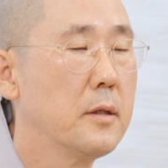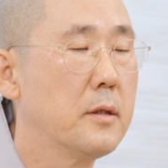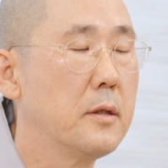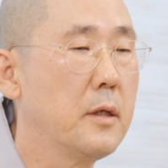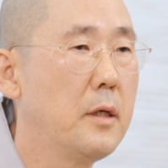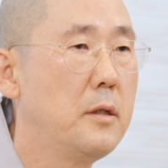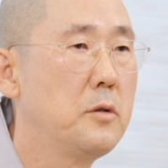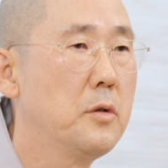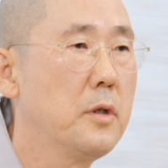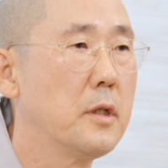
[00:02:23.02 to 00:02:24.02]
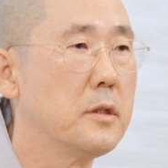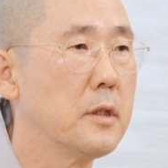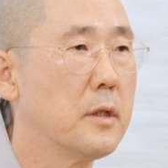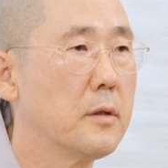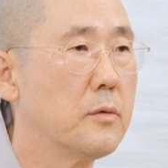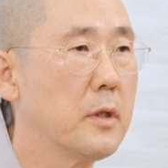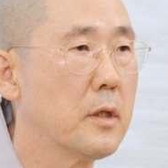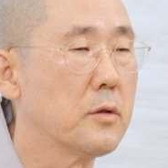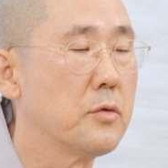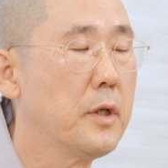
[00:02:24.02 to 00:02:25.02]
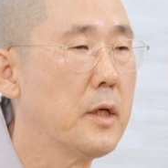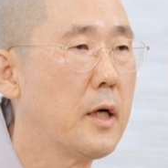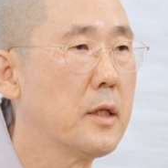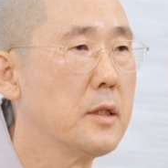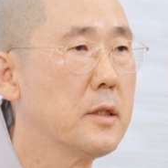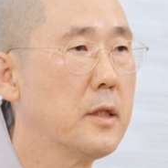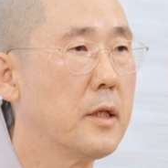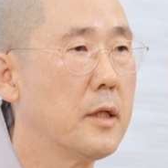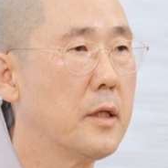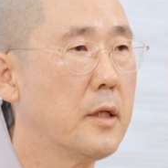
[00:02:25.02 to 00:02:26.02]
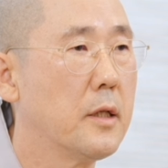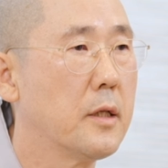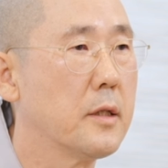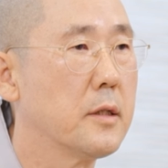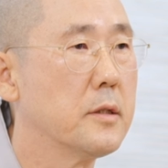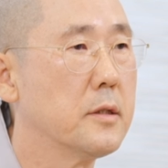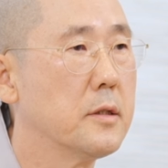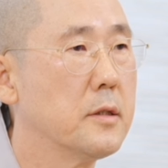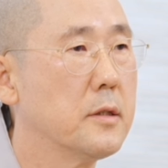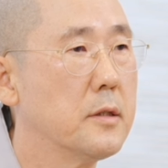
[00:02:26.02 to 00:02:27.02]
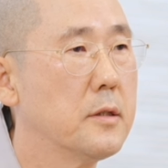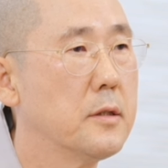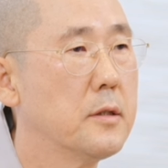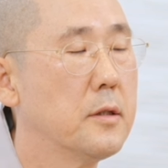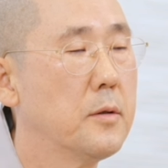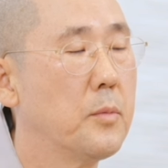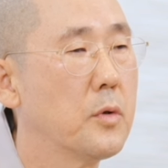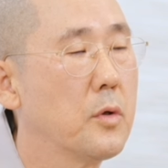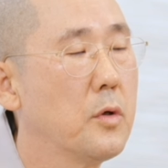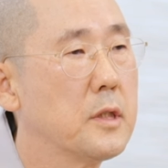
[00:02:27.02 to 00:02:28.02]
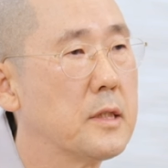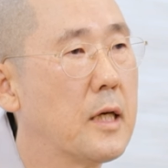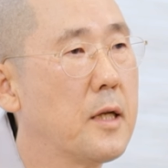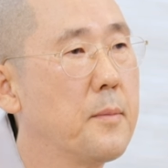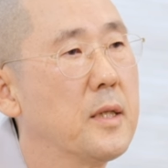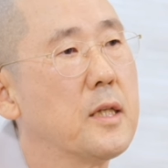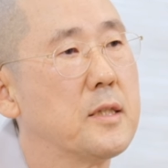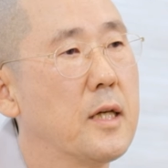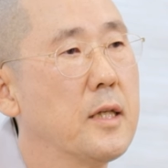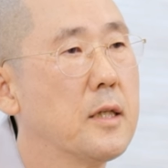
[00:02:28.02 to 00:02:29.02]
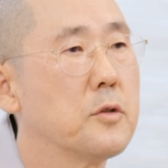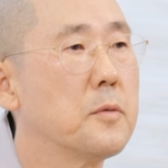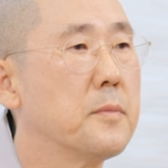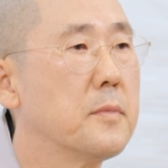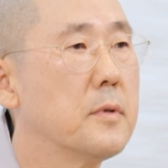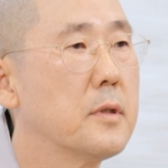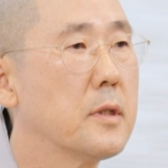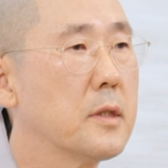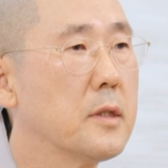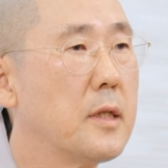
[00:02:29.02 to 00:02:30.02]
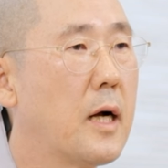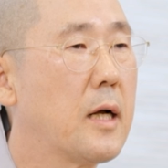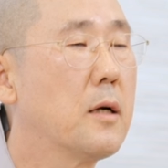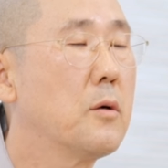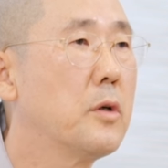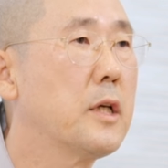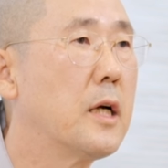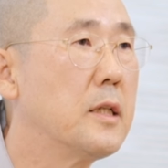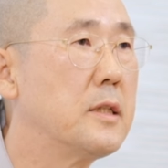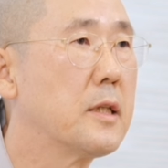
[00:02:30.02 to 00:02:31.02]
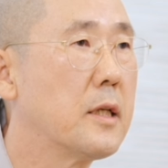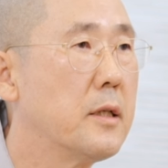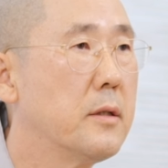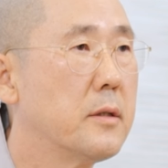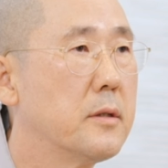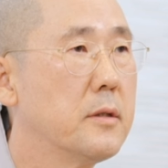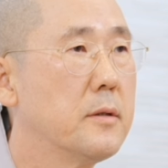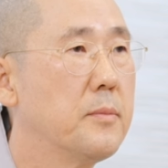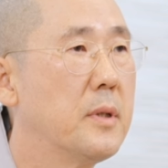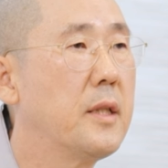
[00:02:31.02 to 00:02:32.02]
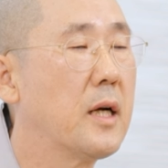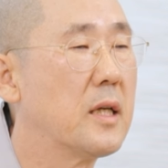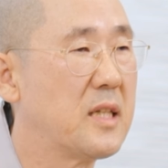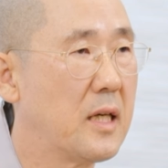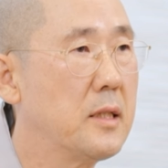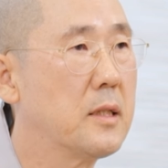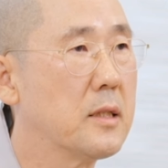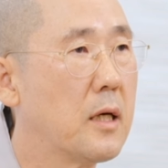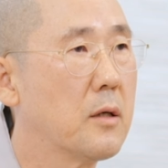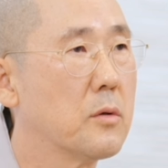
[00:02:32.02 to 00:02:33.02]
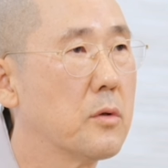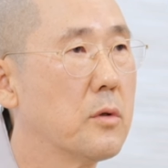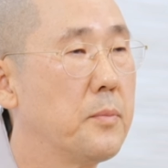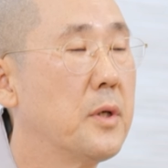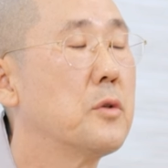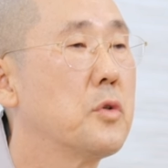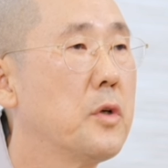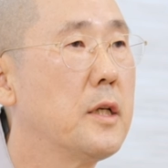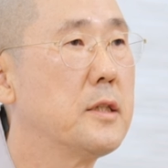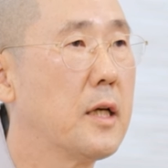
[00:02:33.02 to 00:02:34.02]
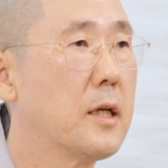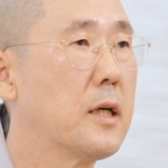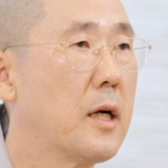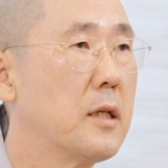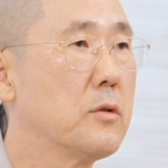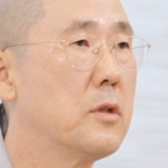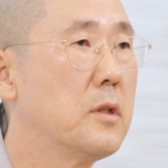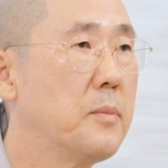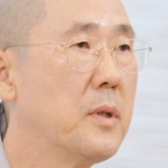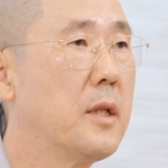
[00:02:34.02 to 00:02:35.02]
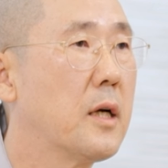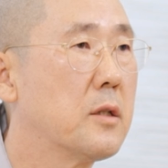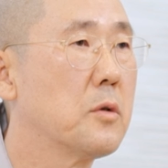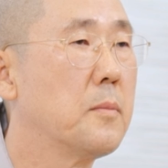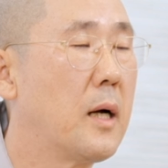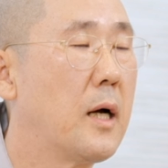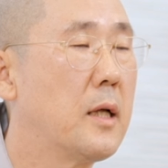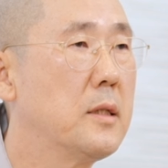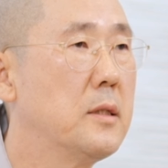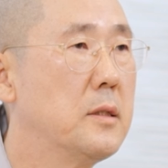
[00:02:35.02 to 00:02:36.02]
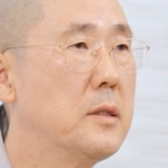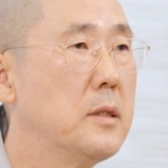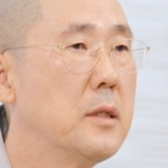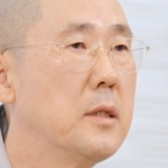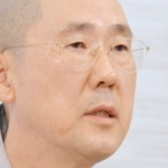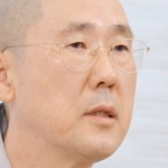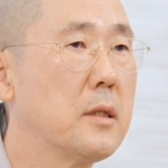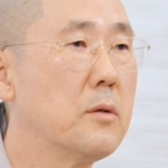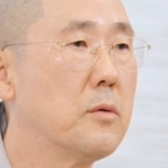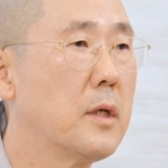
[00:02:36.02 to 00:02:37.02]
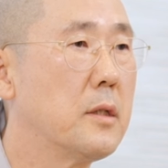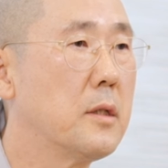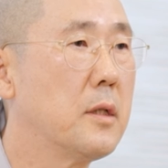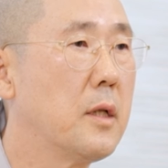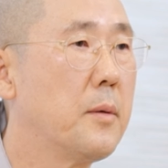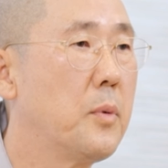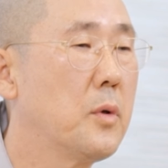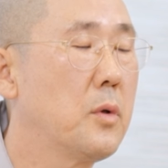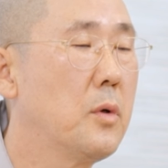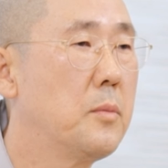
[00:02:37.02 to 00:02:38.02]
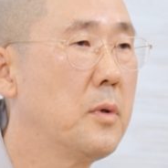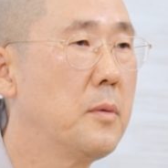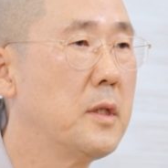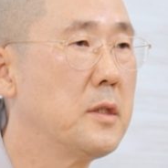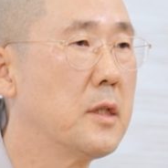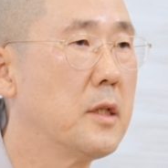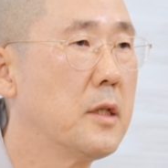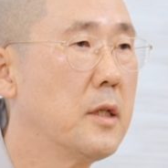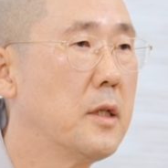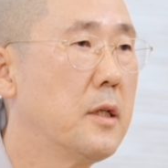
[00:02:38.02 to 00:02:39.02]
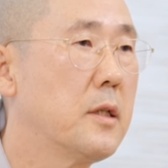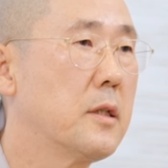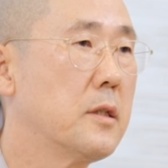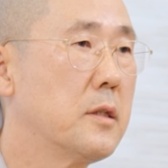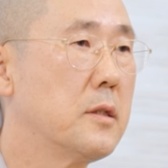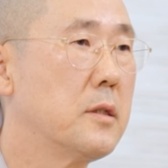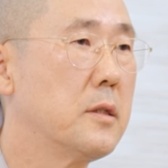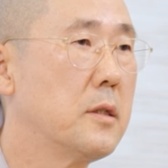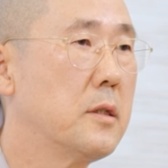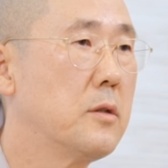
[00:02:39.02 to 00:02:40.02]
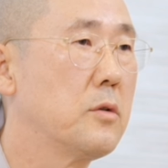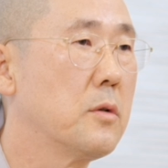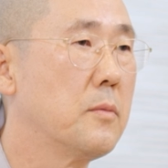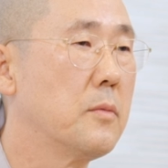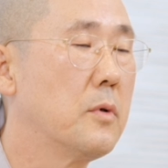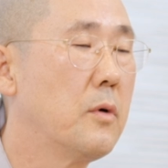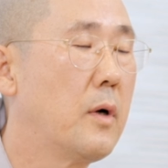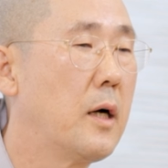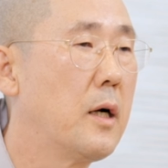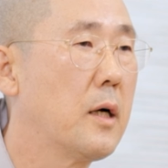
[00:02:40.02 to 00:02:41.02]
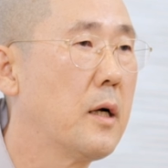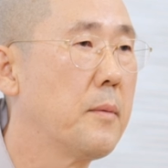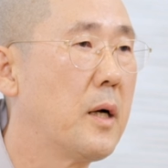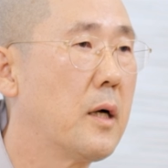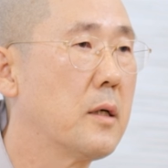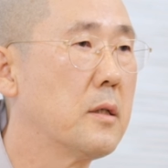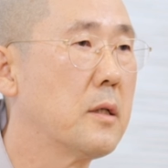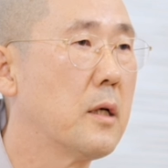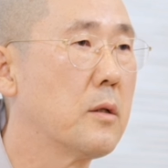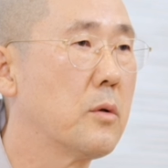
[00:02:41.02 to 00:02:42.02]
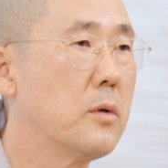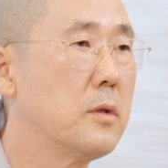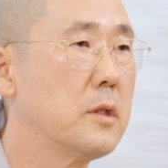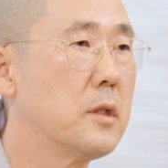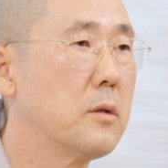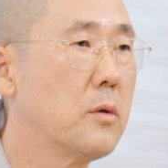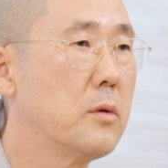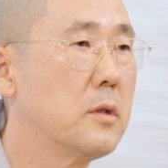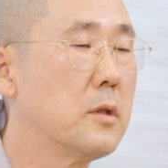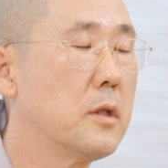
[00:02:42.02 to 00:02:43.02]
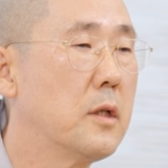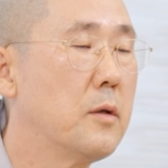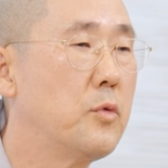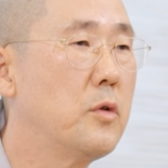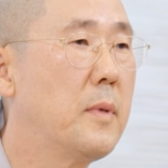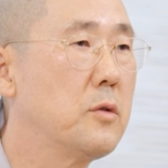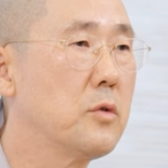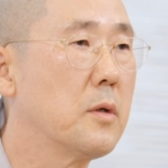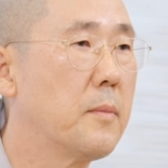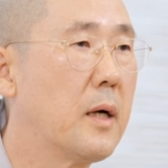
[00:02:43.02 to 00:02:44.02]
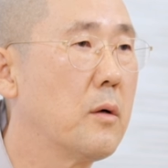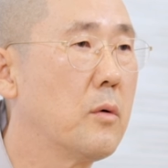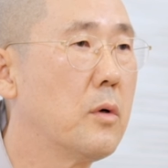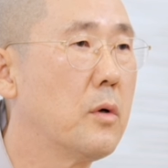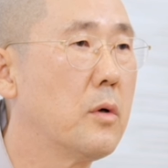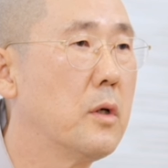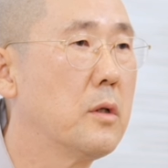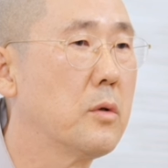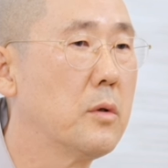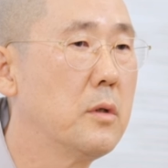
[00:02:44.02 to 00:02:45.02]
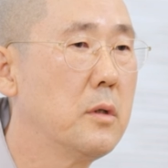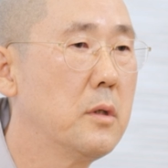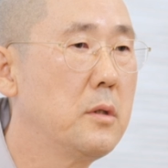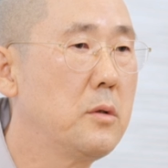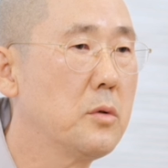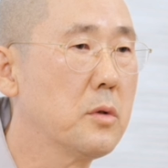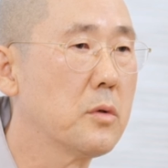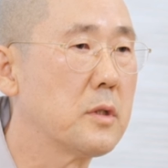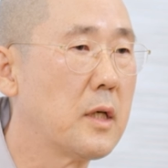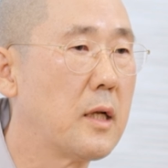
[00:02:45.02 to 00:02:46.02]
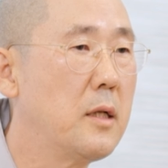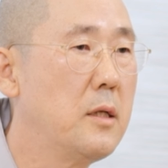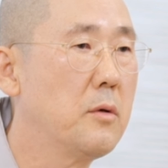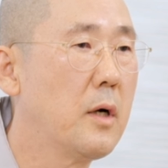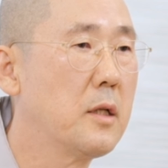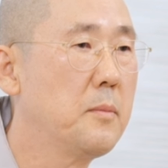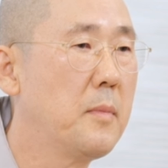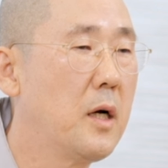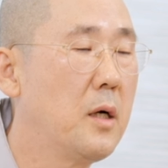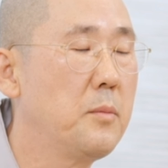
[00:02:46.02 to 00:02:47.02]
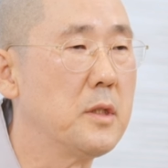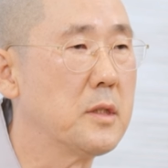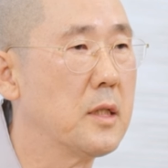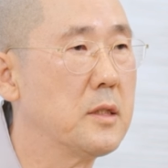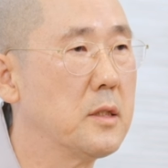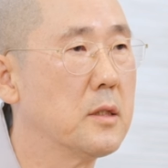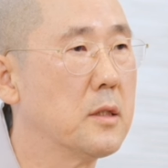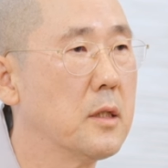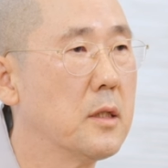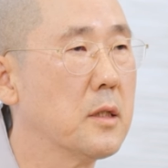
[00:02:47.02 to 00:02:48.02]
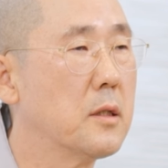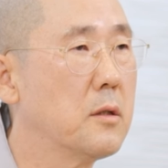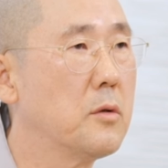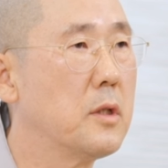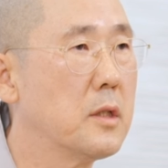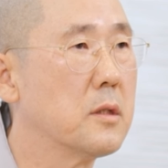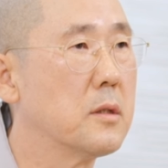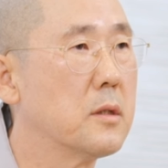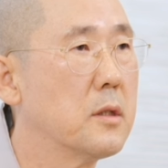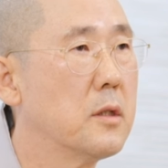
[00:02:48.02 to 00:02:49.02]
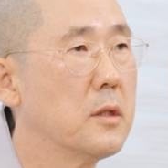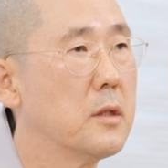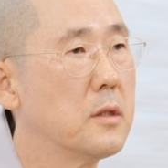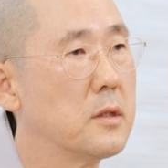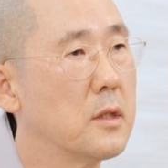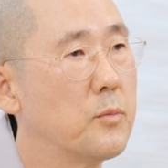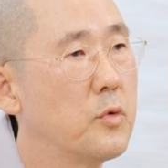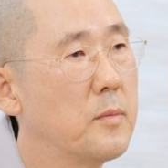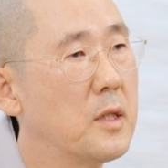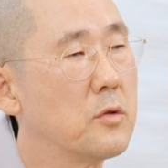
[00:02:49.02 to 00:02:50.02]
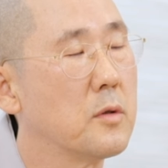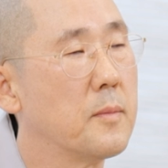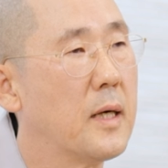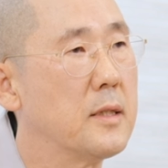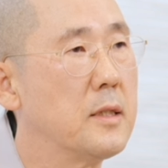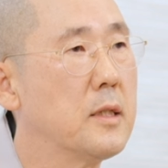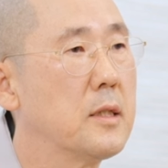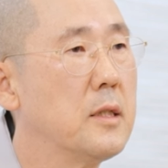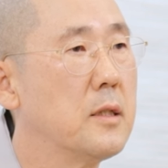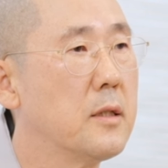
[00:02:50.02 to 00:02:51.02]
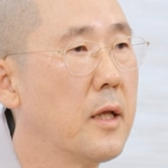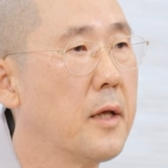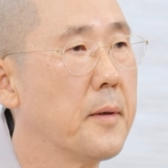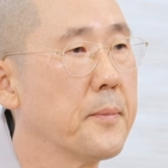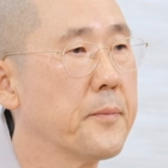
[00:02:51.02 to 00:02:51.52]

그게 일종의 이제 우리가 수행하기 전에 보통 이제 사람마다 자기가 좀 약한 고리가 있잖아요. 네. 번뇌가 잘 일어나고 또 평소에 자기가 가지고 있는 번뇌가 좀 많은 경우가 있는데 보통은 보면 이제 그런 좀 화가 많거나 또 이제 또는 불만족이 많고 또 의도적으로 잘 하려고 하는 마음이 사실은 그걸로 인해서 이제 불만족을 많이 일으키는데